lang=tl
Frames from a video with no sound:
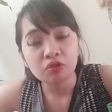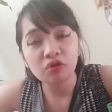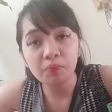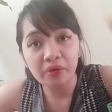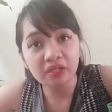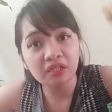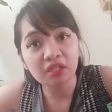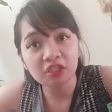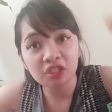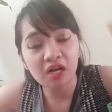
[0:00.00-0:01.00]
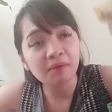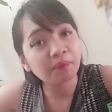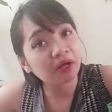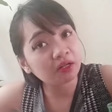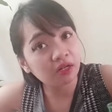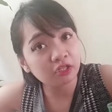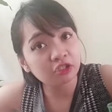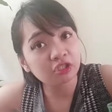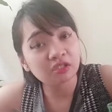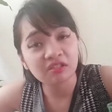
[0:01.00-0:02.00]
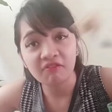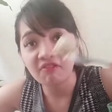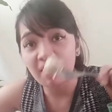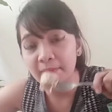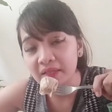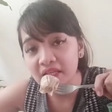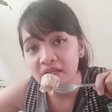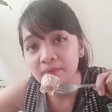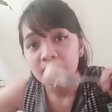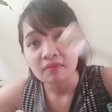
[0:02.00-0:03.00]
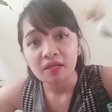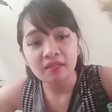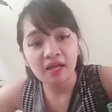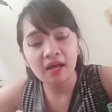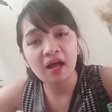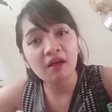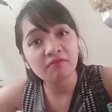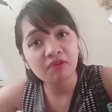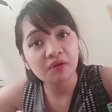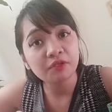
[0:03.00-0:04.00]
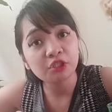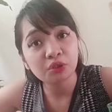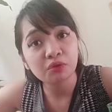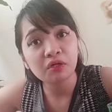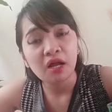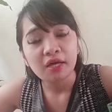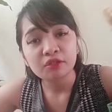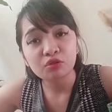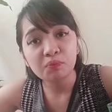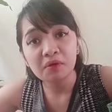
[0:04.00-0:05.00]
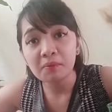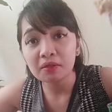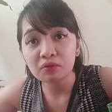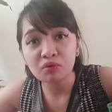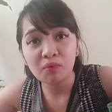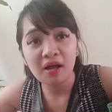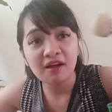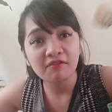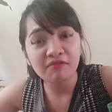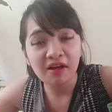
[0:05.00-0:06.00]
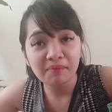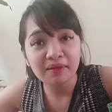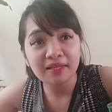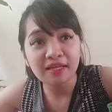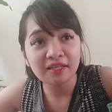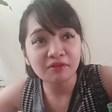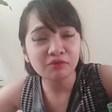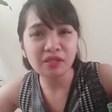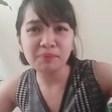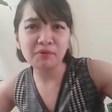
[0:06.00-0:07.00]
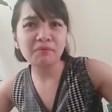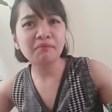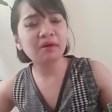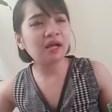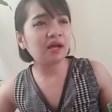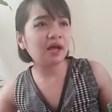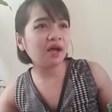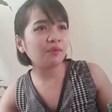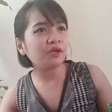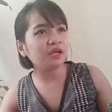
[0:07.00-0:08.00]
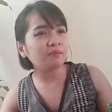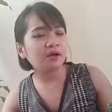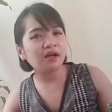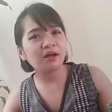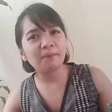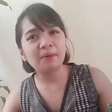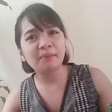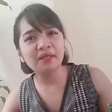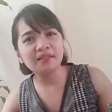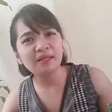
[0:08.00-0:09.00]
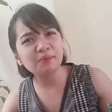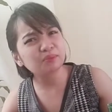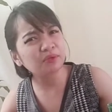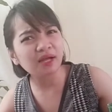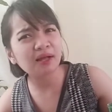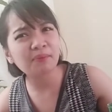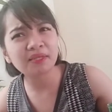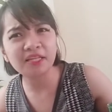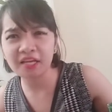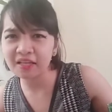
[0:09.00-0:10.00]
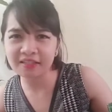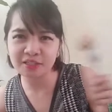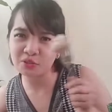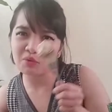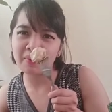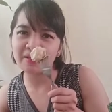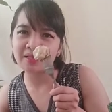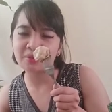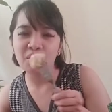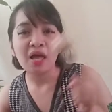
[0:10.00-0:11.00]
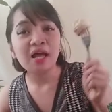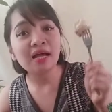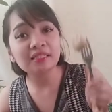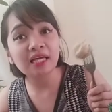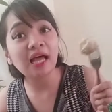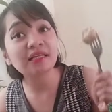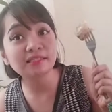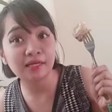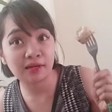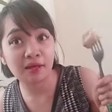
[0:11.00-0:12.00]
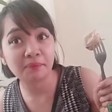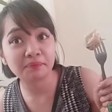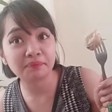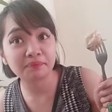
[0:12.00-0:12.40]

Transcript: So, pwede na siyang pang-lunch sa family na I'm very sure super matutuwa ang family. Yung tipong magkakaaway kayo, magkakapamilya, tapos magkakabati kayo sa siomay na to. Kasi ang sarap.